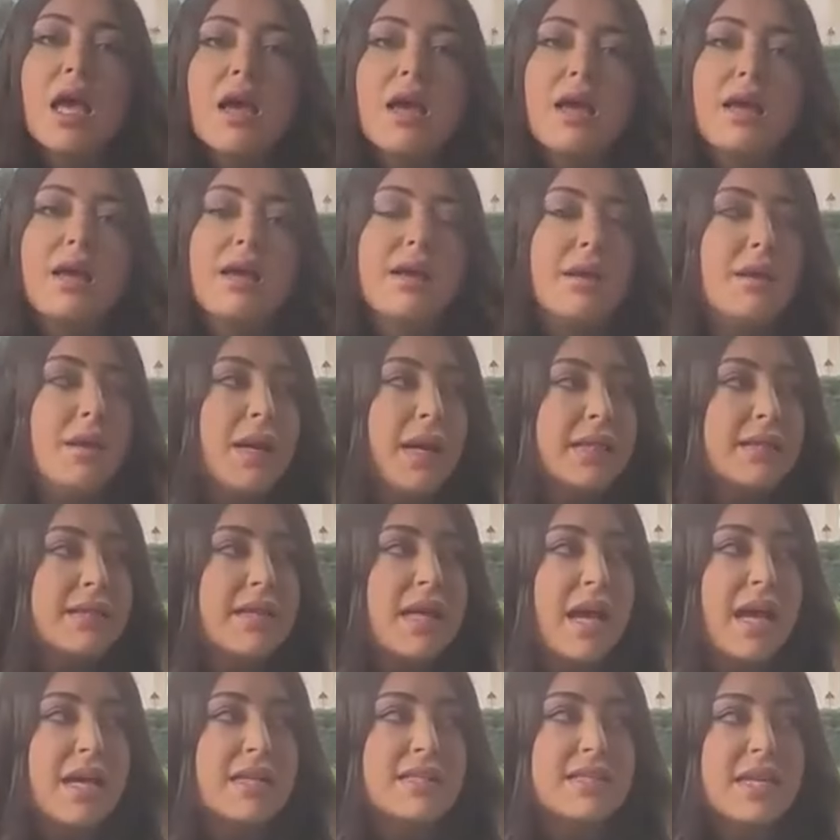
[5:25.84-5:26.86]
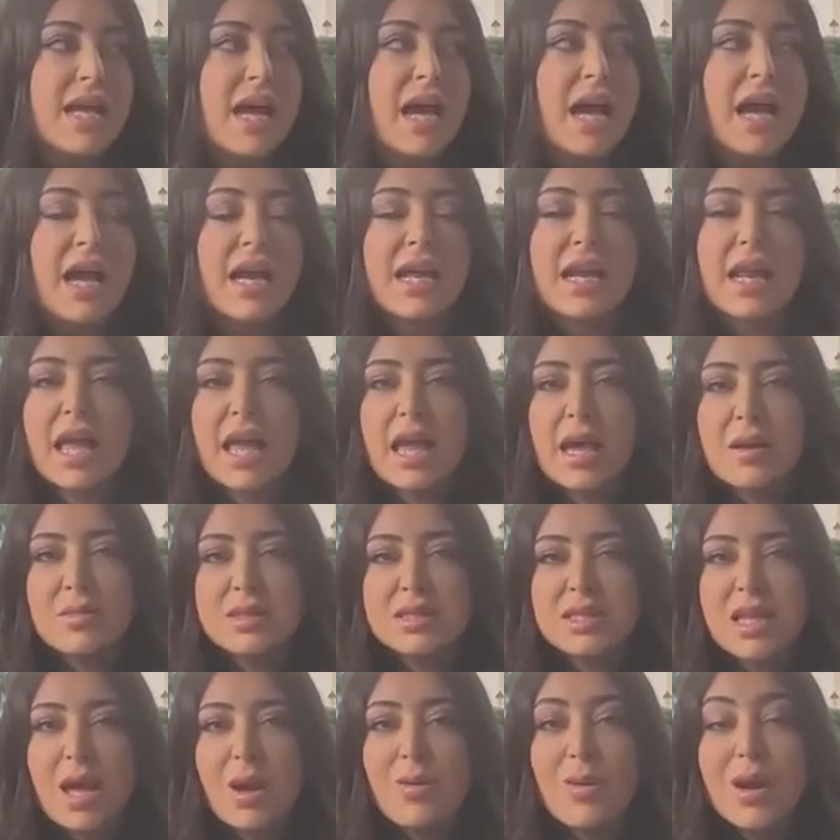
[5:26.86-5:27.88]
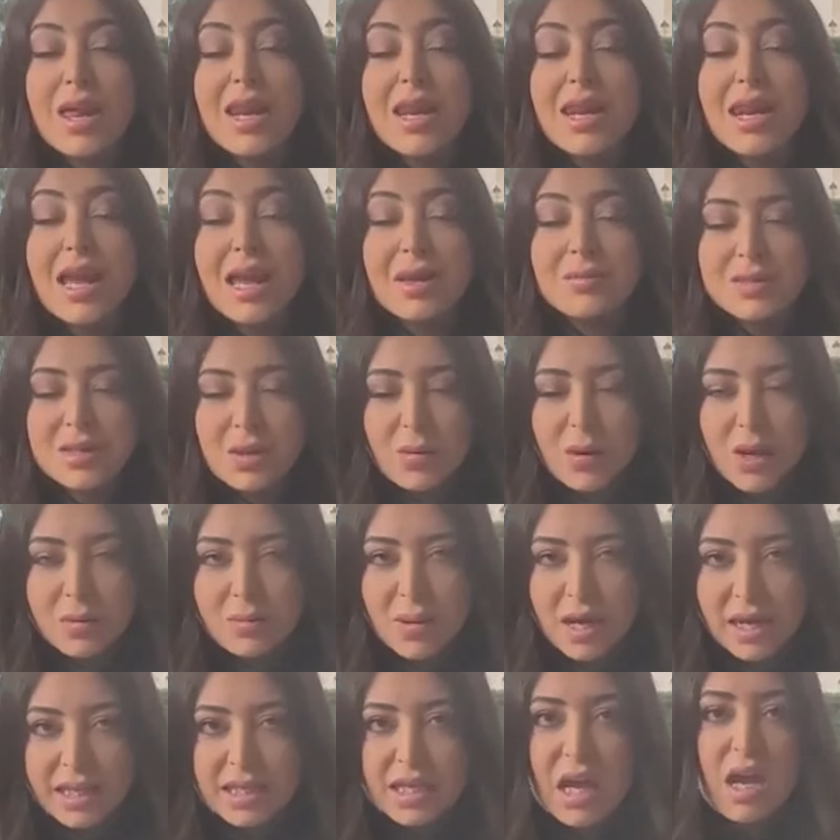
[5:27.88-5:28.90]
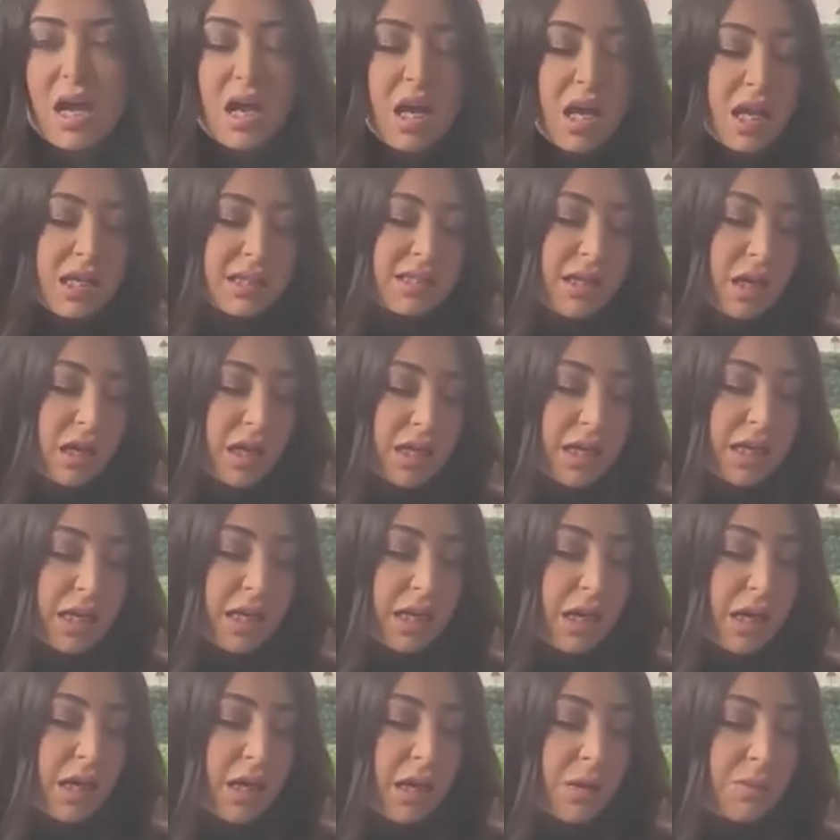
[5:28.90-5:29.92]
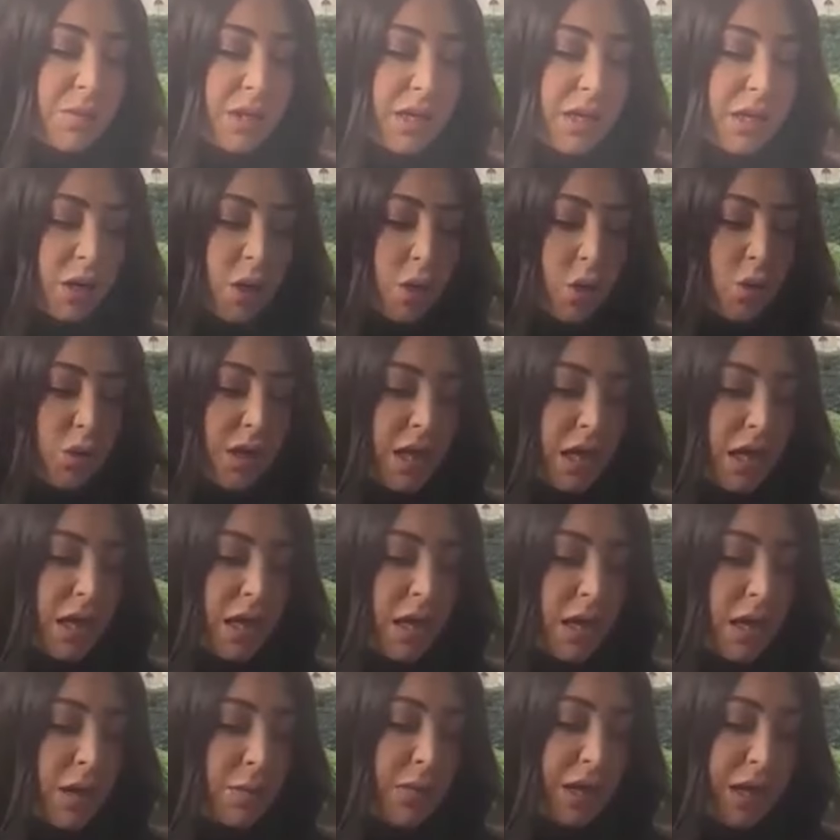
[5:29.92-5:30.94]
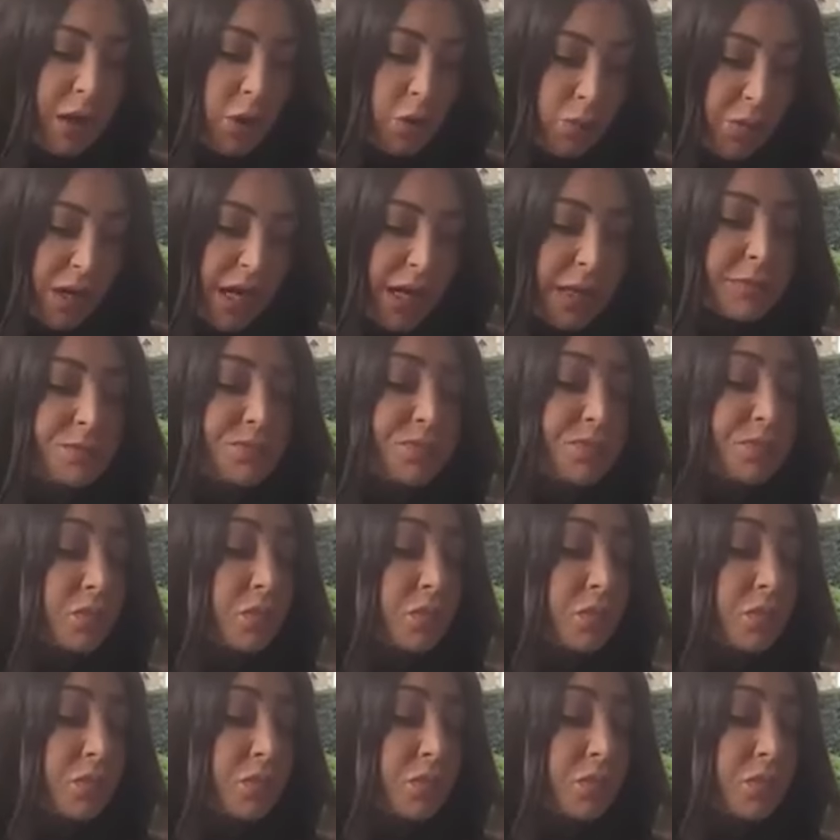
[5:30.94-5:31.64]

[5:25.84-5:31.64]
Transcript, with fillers: آه، عند الساعة الخامسة والخمسة وأربعين دقيقة من هنا من لبنان